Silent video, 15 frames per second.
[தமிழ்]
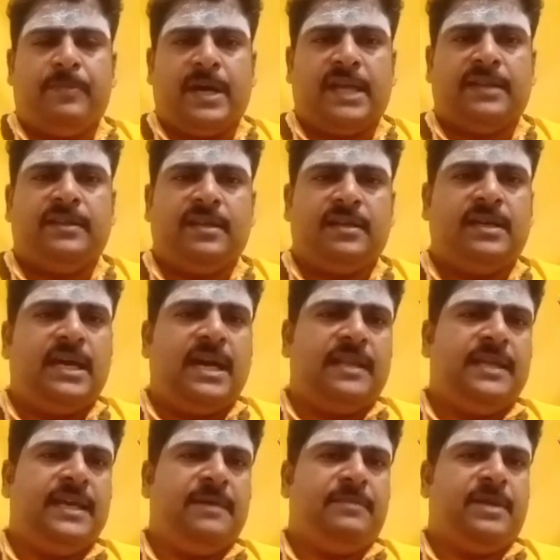பணத்திற்கு
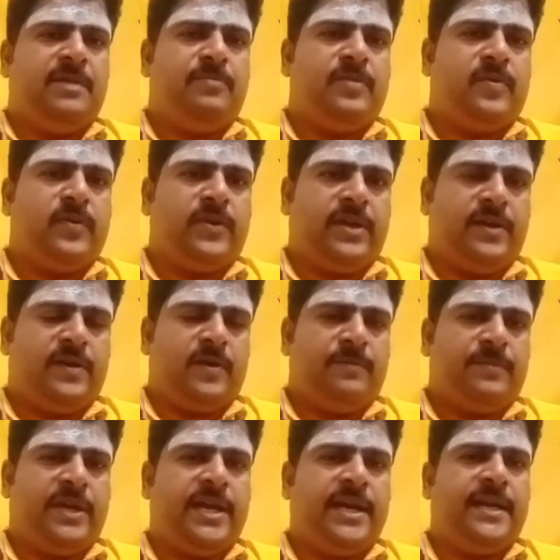அதிக மதிப்பு
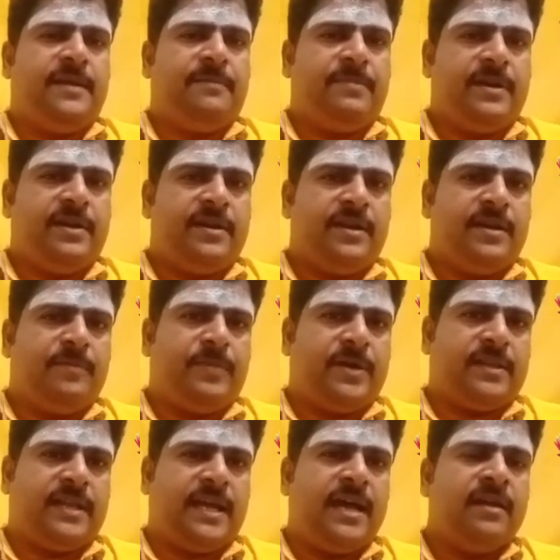கொடுக்கின்றோம் ஏன் அப்படின்னு பார்த்தா